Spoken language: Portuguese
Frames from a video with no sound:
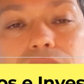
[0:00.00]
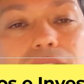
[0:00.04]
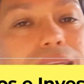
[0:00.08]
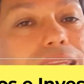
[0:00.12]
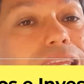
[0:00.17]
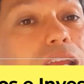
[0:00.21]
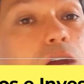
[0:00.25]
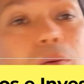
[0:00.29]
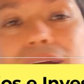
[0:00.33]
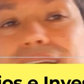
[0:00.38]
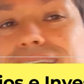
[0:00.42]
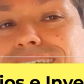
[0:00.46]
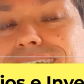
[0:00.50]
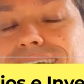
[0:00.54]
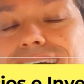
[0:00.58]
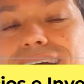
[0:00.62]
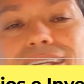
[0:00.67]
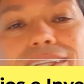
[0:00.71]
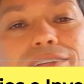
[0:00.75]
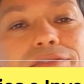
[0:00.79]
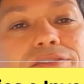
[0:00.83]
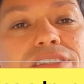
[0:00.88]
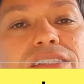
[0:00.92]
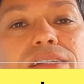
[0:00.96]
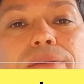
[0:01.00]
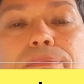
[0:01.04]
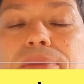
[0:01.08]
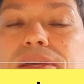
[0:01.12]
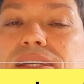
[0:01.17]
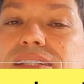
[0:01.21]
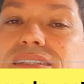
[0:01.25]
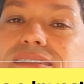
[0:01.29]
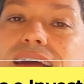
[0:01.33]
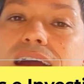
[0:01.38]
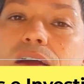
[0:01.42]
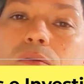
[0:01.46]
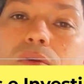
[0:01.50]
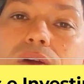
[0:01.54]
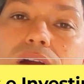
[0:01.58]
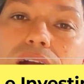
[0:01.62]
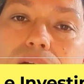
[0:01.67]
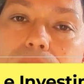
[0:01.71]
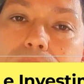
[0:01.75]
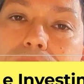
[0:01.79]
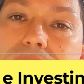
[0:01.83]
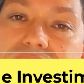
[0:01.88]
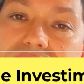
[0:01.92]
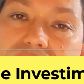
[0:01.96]
Não adianta você pensar com a
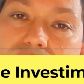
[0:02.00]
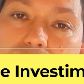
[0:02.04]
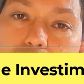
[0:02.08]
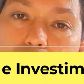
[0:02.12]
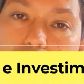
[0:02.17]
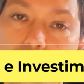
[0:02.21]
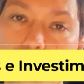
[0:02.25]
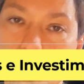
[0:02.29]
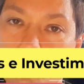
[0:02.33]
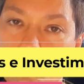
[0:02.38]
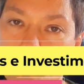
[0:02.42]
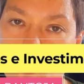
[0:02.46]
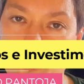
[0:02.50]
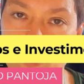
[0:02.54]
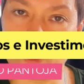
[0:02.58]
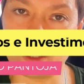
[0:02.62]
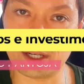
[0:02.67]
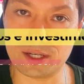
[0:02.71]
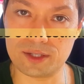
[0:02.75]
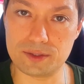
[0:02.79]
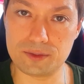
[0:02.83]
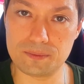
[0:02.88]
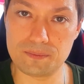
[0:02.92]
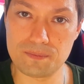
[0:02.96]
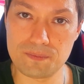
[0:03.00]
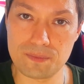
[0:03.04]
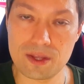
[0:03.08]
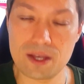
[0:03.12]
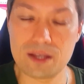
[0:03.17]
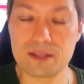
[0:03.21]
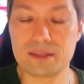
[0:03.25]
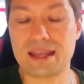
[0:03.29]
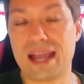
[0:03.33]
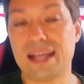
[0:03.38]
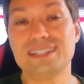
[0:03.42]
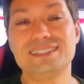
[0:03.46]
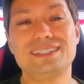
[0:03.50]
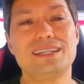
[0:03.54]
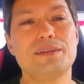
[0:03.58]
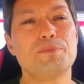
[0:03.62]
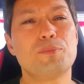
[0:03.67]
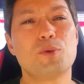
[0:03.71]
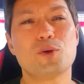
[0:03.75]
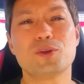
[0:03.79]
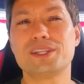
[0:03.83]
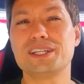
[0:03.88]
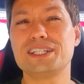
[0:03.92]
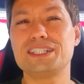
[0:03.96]
cabeça de um funcionário, tá? Isso é
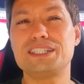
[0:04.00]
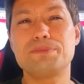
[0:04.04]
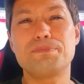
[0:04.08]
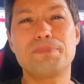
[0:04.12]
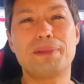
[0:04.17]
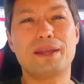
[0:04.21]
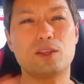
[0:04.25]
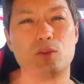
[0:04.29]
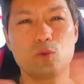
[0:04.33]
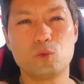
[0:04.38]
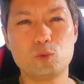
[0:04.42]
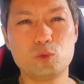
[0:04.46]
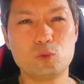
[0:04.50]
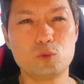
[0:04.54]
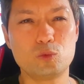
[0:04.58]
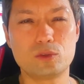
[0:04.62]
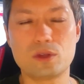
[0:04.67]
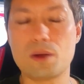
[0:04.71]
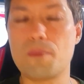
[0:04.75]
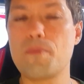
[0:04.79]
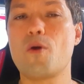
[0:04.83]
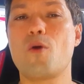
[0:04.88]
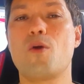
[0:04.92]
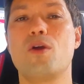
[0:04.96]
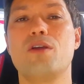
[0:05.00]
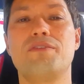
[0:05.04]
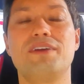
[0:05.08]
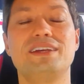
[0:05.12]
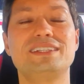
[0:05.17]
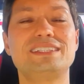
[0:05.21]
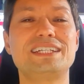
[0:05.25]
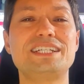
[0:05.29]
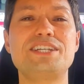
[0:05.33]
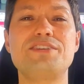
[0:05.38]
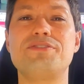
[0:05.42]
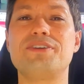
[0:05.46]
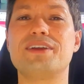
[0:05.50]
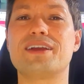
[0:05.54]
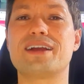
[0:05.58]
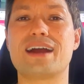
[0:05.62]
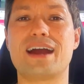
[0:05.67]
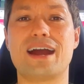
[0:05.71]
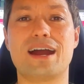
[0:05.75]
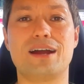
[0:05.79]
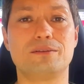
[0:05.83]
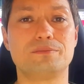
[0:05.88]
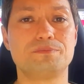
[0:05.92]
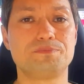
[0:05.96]
importante para tudo, tá bom? Ao invés de a gente
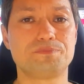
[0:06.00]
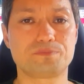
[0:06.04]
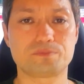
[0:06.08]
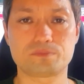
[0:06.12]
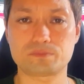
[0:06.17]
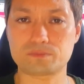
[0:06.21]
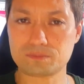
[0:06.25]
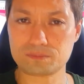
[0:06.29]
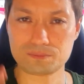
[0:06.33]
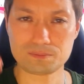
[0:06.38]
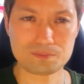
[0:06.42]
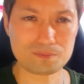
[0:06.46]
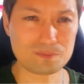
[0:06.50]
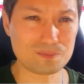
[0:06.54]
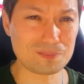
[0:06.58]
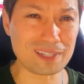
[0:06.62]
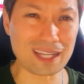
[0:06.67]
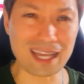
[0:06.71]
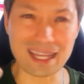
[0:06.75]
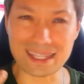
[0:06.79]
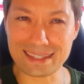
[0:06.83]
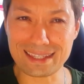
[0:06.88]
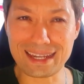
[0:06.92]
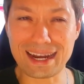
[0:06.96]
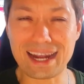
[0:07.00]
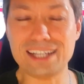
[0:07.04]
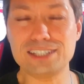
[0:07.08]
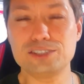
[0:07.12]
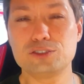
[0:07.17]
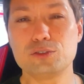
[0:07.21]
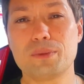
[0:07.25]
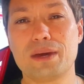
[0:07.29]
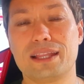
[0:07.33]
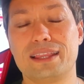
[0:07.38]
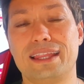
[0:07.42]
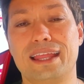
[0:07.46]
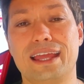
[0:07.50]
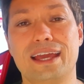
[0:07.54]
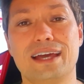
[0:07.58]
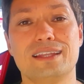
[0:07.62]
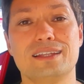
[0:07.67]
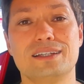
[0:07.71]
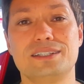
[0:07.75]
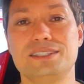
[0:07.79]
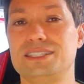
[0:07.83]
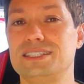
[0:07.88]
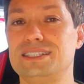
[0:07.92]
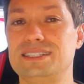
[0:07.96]
ficar atrás de uma
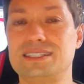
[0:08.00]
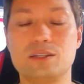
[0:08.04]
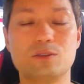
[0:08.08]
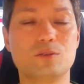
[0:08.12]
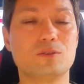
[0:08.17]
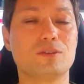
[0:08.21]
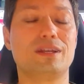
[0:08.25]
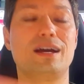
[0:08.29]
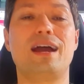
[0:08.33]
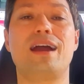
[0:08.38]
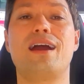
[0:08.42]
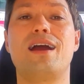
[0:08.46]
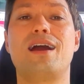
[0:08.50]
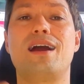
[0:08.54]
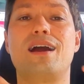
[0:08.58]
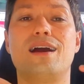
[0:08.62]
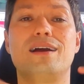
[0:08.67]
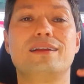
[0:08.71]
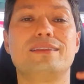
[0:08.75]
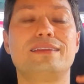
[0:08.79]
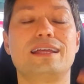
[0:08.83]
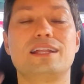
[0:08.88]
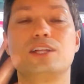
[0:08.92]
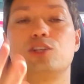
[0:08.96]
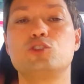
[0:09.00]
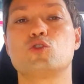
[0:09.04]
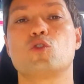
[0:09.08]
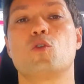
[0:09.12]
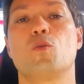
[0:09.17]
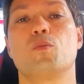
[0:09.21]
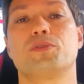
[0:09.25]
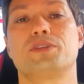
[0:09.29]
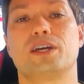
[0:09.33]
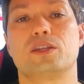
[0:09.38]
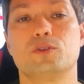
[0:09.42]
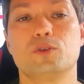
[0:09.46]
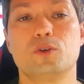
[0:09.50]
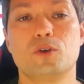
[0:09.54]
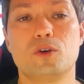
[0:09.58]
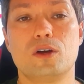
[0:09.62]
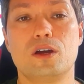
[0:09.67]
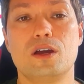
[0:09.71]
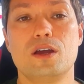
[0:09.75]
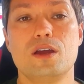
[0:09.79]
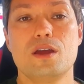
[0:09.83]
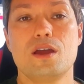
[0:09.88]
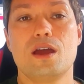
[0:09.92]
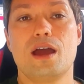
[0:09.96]
tela de celular, tela de
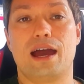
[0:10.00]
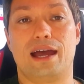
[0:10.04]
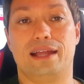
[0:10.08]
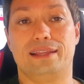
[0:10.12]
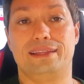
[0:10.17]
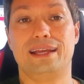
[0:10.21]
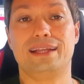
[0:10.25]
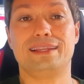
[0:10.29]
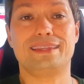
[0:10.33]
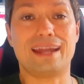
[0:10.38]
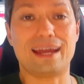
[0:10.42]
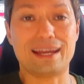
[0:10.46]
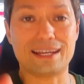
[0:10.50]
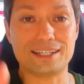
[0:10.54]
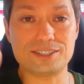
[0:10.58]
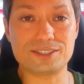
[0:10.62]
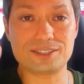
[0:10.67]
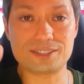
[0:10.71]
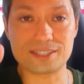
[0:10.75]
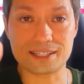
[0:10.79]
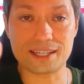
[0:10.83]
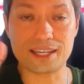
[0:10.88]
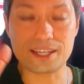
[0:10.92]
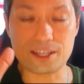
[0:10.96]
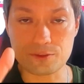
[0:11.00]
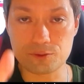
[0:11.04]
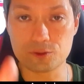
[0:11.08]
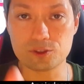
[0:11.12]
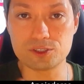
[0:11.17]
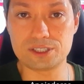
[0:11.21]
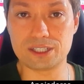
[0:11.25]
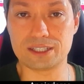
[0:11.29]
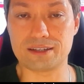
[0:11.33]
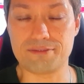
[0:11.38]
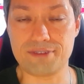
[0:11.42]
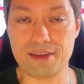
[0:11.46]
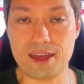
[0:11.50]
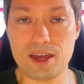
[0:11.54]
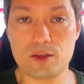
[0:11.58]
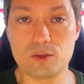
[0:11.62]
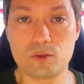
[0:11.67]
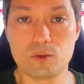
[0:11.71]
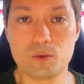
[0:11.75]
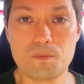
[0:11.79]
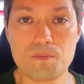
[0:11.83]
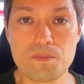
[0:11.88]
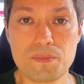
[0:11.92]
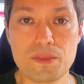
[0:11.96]
computador, até atrás disso aqui que você está
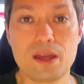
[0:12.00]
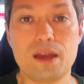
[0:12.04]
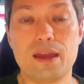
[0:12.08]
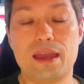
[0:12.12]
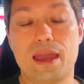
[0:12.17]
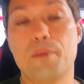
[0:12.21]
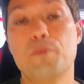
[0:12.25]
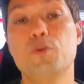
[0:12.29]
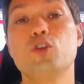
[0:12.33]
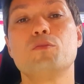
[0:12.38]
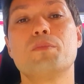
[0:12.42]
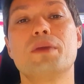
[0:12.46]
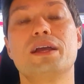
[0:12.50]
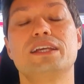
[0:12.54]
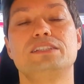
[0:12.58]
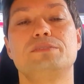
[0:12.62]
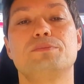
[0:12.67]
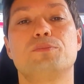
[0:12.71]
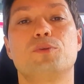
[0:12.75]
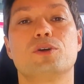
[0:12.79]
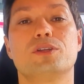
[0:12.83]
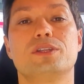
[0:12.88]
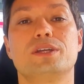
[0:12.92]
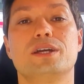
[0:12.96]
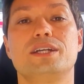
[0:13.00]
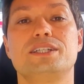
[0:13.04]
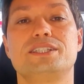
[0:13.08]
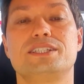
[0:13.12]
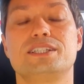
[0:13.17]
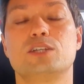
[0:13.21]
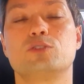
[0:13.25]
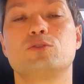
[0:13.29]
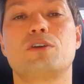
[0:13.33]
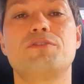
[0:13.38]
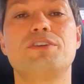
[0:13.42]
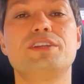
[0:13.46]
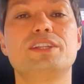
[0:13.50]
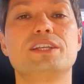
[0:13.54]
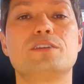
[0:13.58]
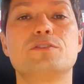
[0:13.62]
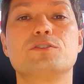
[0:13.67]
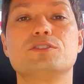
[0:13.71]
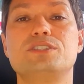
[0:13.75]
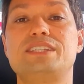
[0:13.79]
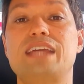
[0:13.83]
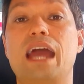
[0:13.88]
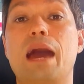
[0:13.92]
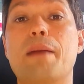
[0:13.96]
vendo, é muito mais importante na sua vida que
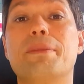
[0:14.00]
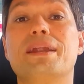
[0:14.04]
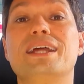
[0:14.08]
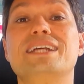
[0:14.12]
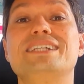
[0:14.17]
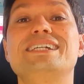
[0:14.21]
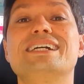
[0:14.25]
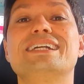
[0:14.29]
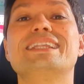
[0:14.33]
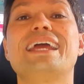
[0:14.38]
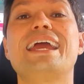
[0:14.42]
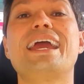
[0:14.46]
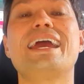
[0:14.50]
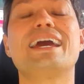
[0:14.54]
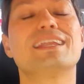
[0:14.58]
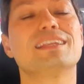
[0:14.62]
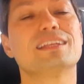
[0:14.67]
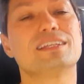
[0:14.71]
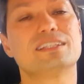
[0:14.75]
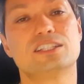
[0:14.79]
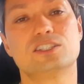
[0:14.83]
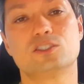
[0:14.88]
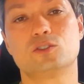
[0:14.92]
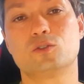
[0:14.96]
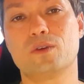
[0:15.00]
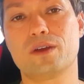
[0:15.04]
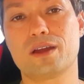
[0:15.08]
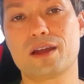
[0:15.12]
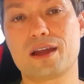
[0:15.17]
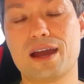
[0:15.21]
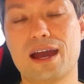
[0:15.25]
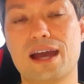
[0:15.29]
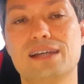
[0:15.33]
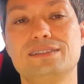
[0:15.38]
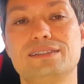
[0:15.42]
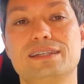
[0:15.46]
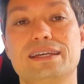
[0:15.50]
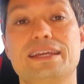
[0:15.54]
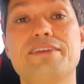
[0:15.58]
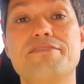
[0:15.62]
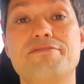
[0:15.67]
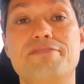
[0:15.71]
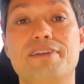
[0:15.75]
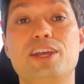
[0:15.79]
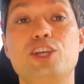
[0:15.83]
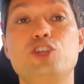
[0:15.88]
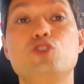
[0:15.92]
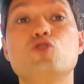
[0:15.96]
você abra a janela da sua casa e
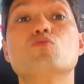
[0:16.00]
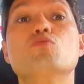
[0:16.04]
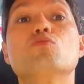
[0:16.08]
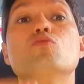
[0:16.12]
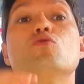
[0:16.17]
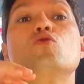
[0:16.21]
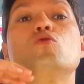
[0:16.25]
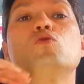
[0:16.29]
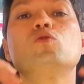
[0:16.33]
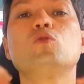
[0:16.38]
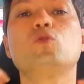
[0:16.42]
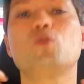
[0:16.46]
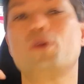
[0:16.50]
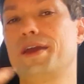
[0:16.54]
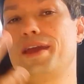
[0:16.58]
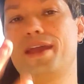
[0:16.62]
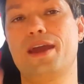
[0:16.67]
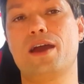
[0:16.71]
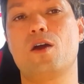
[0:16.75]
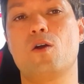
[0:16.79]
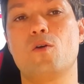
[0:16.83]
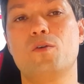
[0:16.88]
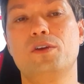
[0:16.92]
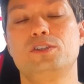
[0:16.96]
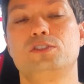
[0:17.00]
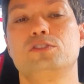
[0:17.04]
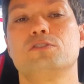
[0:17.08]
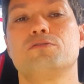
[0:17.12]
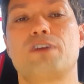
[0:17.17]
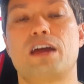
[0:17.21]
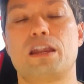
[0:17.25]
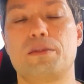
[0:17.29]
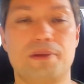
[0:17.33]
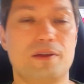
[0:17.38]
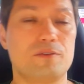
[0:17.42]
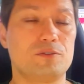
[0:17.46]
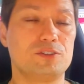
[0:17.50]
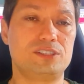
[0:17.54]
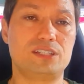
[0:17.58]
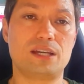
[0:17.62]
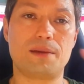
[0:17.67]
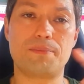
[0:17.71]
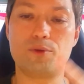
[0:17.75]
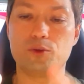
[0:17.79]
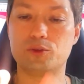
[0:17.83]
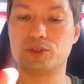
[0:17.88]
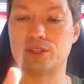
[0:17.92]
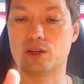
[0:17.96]
veja o mundo real. Isso vale para você
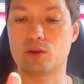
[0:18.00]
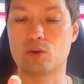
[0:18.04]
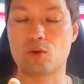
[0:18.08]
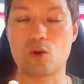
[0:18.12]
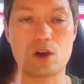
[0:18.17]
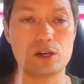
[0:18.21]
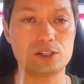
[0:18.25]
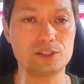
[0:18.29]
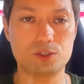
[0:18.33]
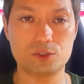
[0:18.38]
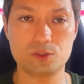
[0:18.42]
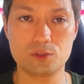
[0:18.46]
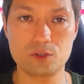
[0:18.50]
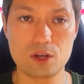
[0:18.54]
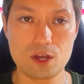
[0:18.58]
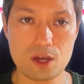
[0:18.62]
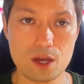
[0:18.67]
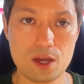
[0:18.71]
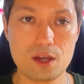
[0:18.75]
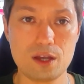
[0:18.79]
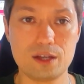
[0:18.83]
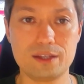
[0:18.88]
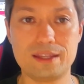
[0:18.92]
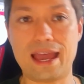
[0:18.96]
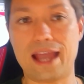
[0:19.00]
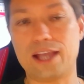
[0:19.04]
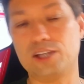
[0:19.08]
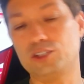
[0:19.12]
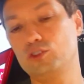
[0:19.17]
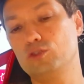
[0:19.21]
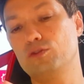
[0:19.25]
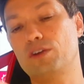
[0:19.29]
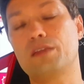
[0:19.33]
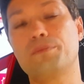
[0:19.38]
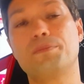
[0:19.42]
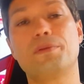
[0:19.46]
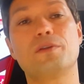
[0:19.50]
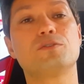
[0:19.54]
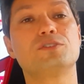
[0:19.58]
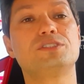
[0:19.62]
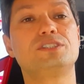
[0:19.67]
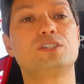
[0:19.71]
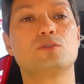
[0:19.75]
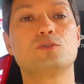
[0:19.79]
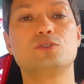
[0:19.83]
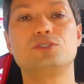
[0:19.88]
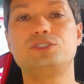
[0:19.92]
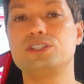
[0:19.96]
abrir um negócio, né? Isso vale para
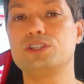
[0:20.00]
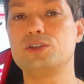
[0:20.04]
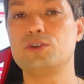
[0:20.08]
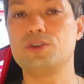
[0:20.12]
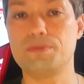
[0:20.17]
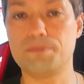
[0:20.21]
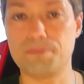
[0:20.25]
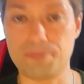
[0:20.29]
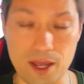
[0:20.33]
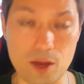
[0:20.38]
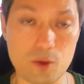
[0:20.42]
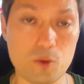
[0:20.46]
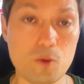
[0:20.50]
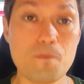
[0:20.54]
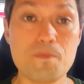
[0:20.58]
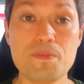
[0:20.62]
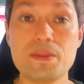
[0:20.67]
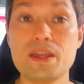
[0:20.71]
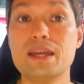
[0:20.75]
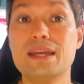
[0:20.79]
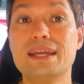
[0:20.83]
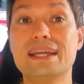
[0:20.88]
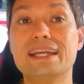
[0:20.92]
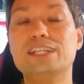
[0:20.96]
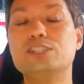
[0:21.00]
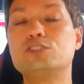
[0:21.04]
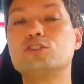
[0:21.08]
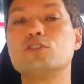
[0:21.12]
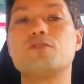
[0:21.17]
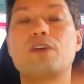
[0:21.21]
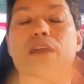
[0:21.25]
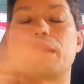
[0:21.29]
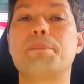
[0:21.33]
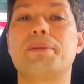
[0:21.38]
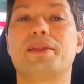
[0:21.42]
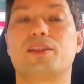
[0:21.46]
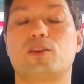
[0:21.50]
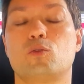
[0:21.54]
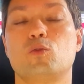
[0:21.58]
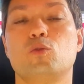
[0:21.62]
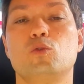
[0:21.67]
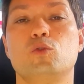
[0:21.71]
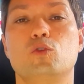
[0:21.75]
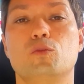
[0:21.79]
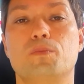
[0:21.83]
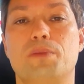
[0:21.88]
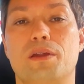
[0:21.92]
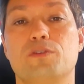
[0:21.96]
você conseguir um emprego. Isso vale para
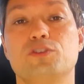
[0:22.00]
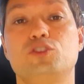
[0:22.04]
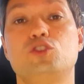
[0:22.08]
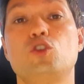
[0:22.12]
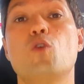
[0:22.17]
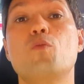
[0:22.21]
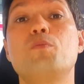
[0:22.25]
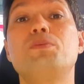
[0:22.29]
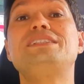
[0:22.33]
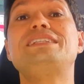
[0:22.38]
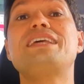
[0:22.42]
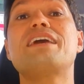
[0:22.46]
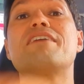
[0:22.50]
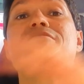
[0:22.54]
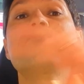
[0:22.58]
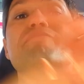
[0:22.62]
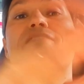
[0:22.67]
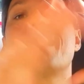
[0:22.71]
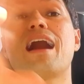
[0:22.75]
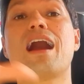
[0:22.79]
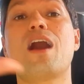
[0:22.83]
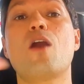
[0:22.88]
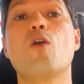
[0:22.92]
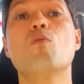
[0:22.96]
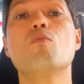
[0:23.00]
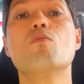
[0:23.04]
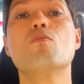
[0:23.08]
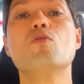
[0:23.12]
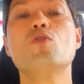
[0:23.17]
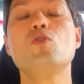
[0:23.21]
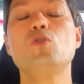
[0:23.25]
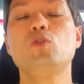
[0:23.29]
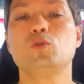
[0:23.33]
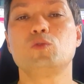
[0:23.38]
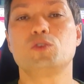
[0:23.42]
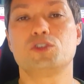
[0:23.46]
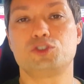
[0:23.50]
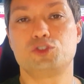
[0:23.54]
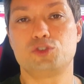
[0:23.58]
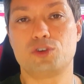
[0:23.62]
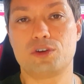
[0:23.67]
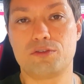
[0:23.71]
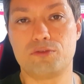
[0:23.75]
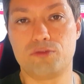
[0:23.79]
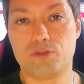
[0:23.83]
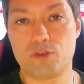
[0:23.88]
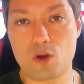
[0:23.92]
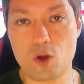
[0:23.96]
tudo, para você observar o mundo à
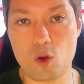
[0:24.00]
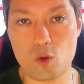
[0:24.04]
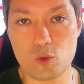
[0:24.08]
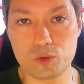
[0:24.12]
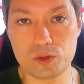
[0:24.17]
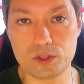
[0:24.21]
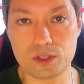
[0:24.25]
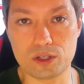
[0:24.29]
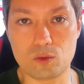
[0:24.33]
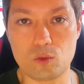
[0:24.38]
sua volta.